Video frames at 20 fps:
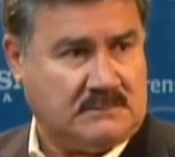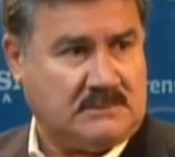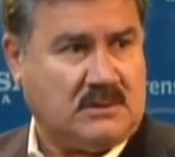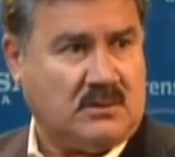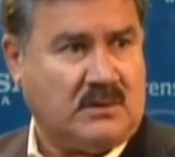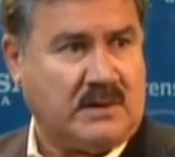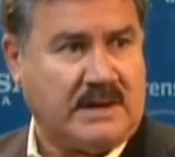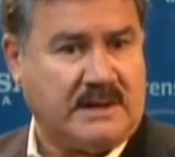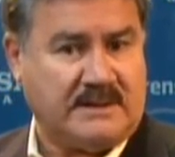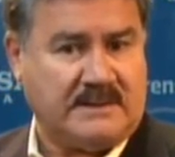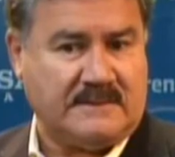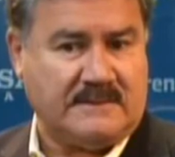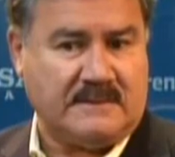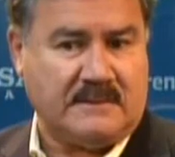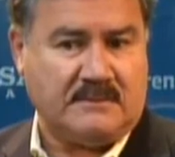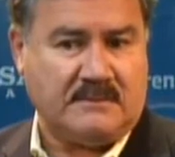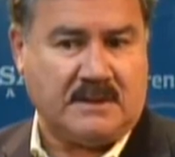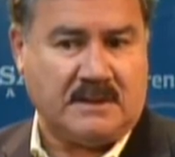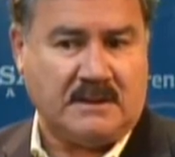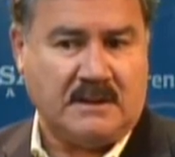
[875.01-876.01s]
corrientes
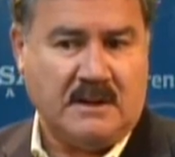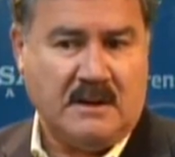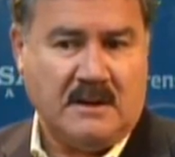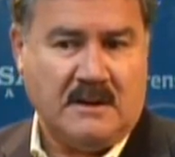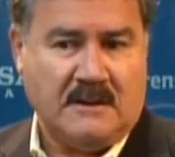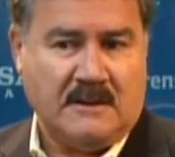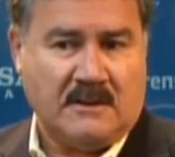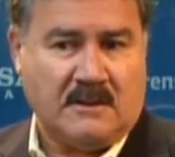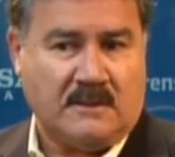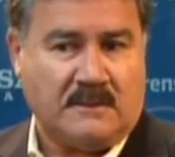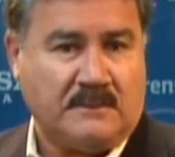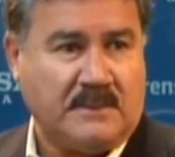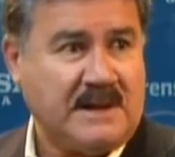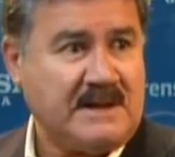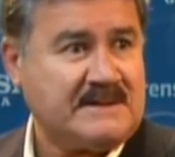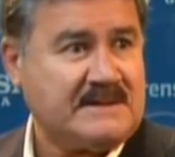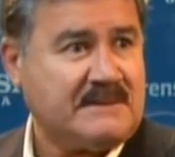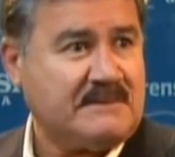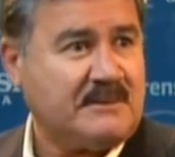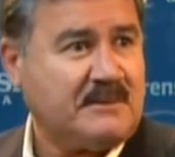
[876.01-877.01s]
también con
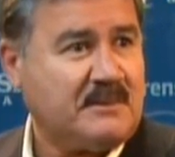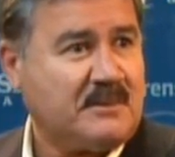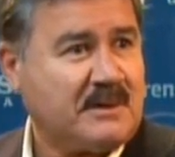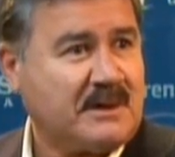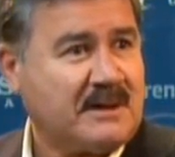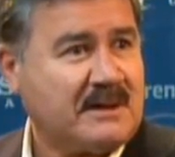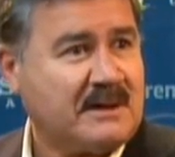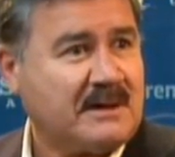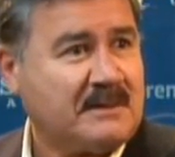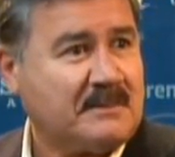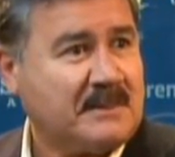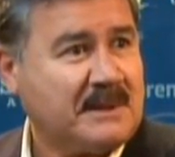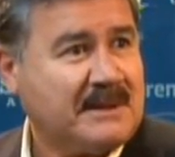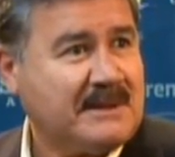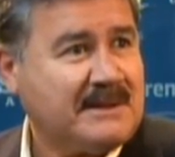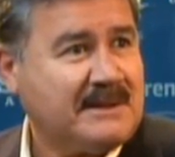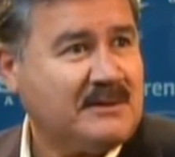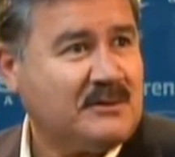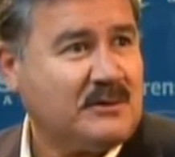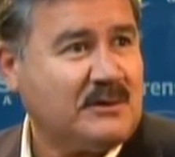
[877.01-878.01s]
préstamos, porque de
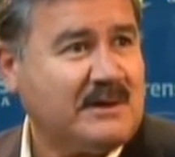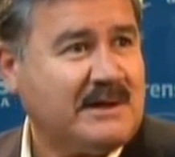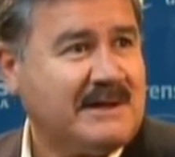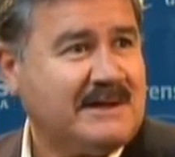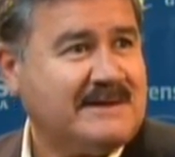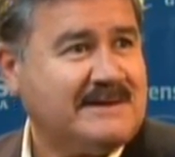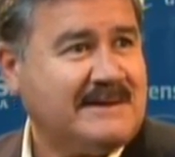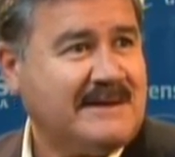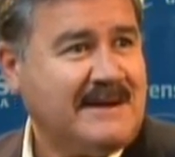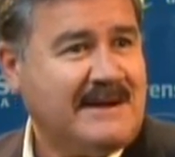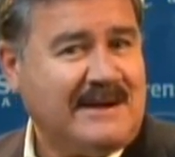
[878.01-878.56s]
repente no tienes